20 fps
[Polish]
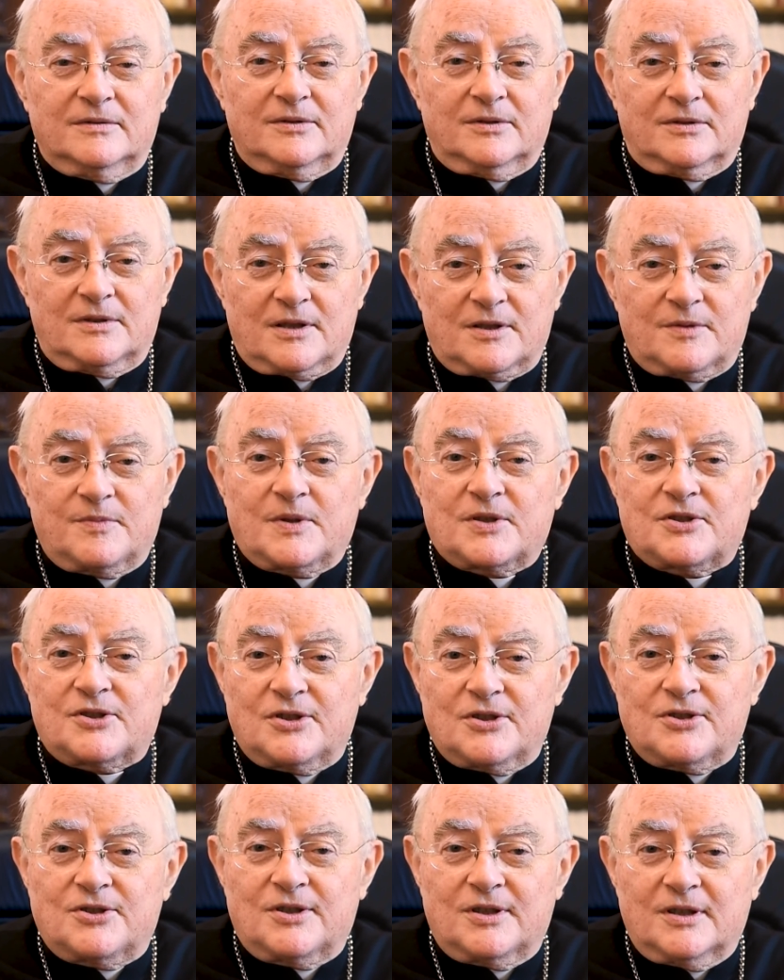to też
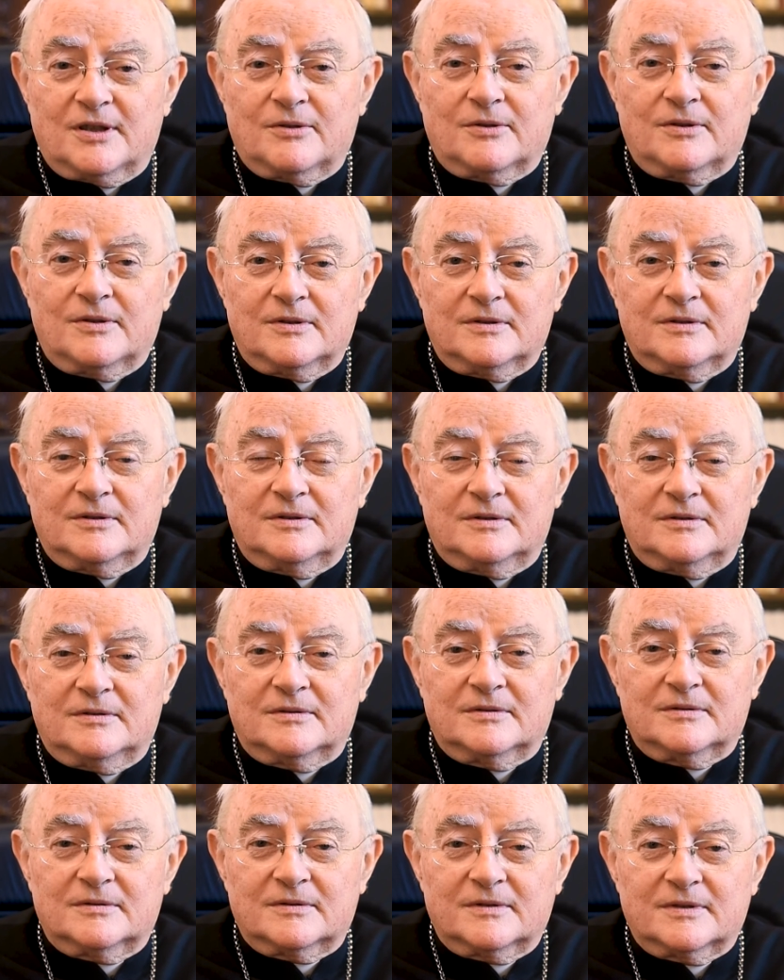mężczyźni
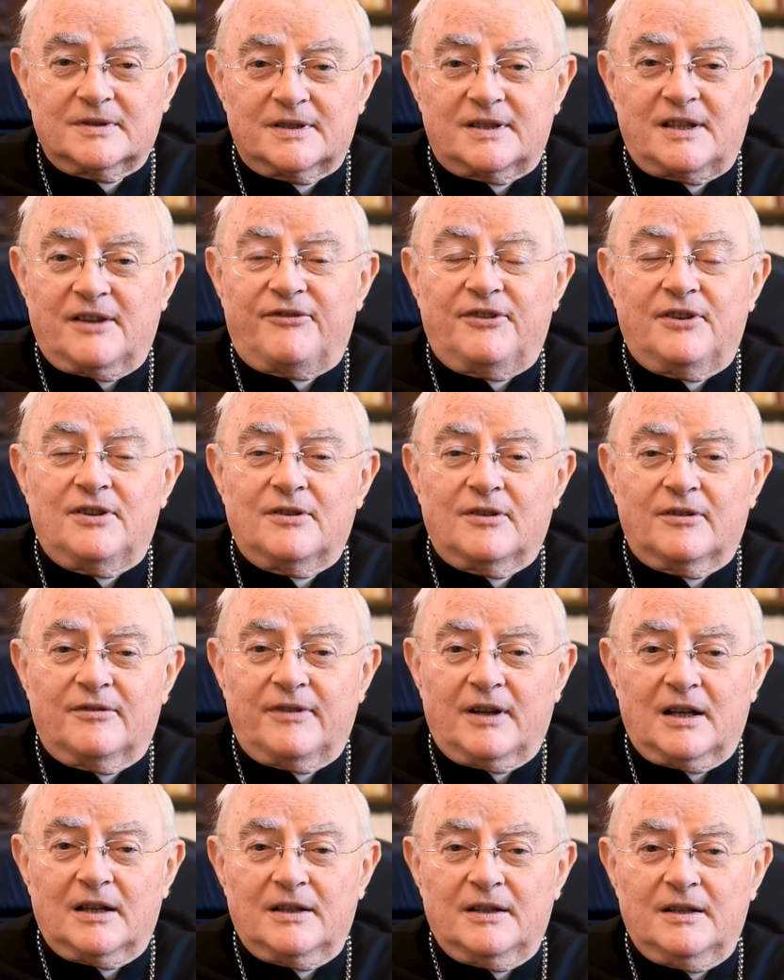
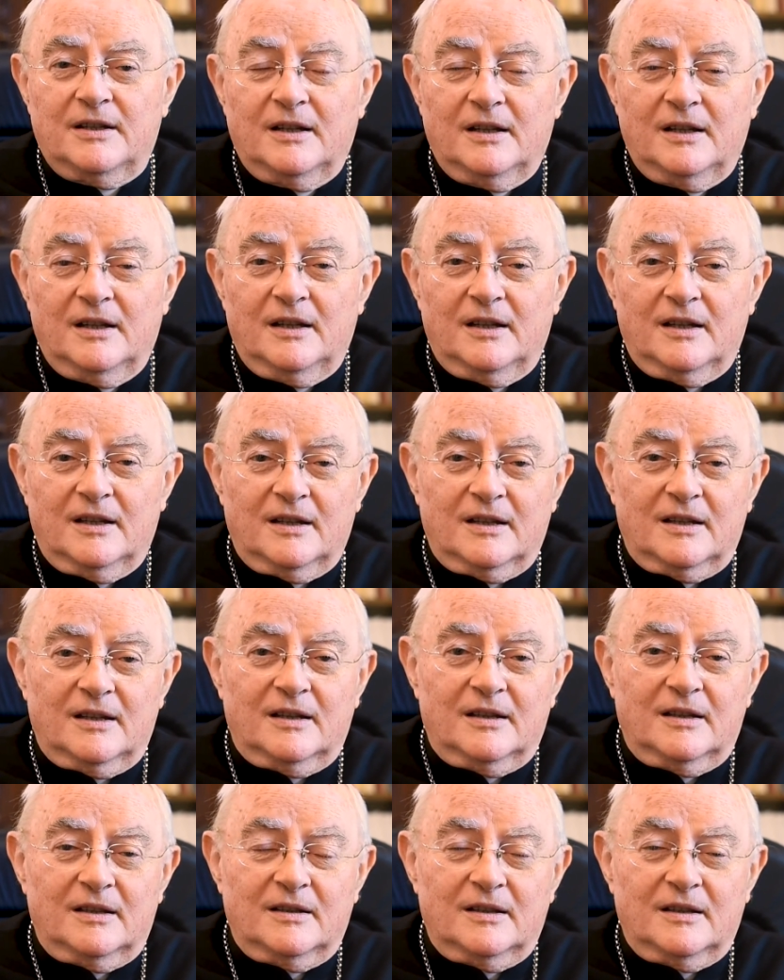zdefiniowali,
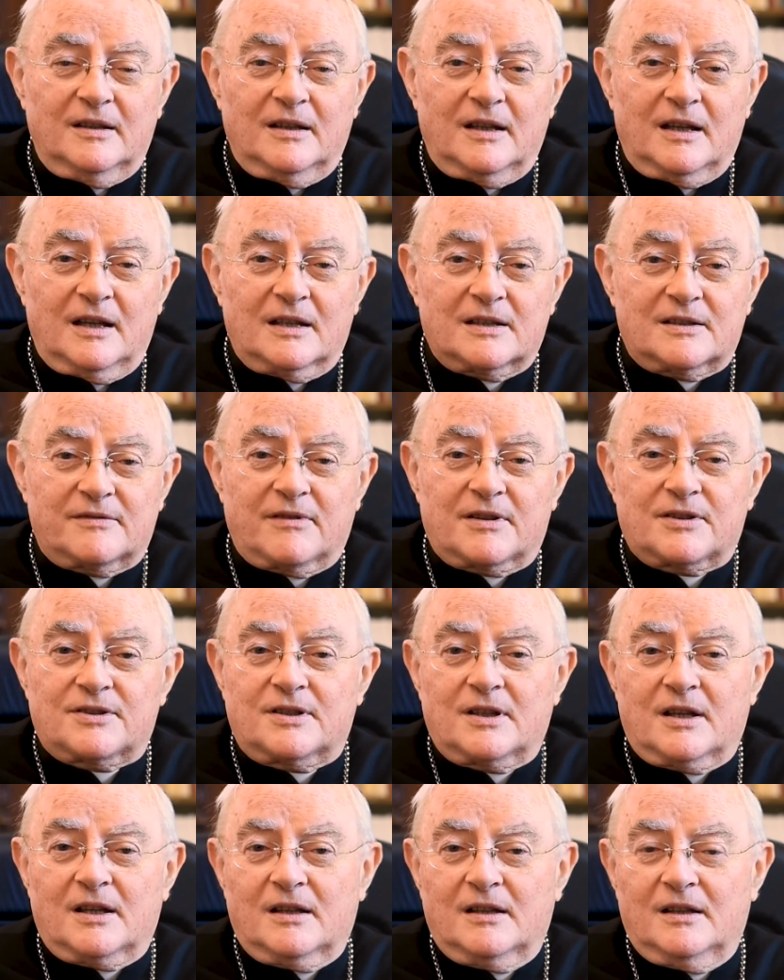a
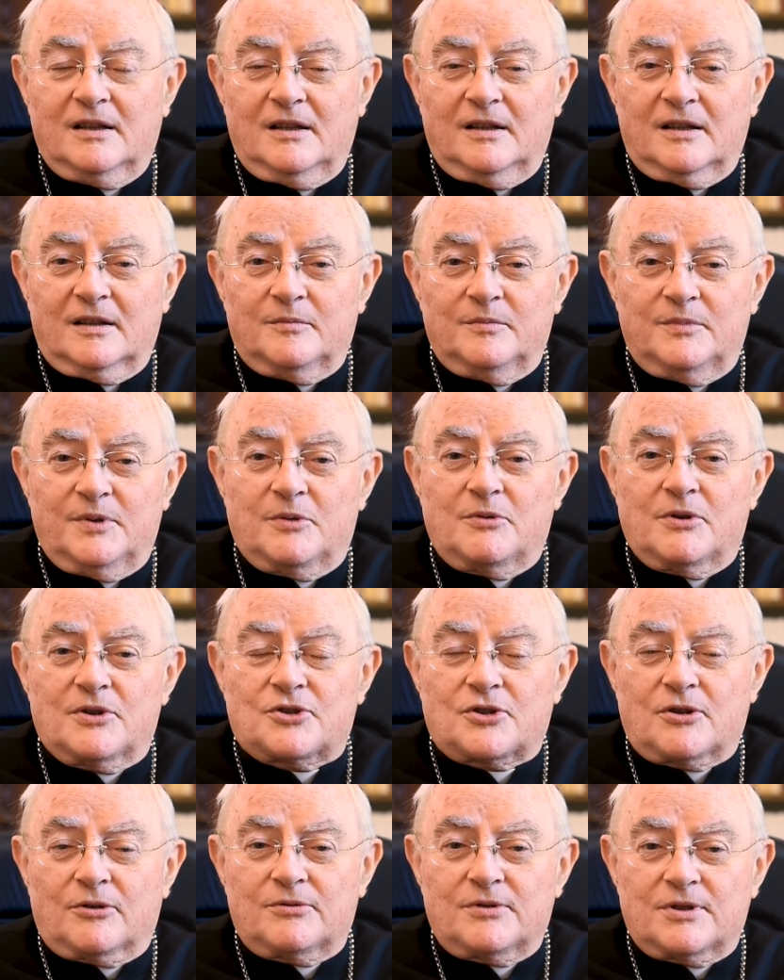zwłaszcza były
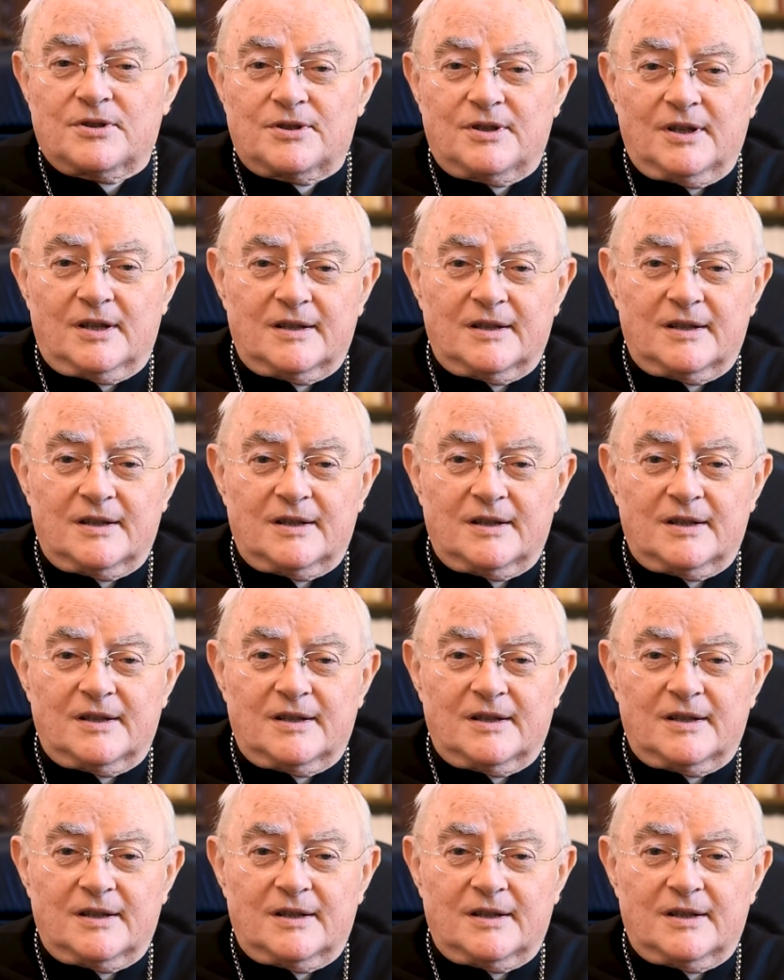żołnierz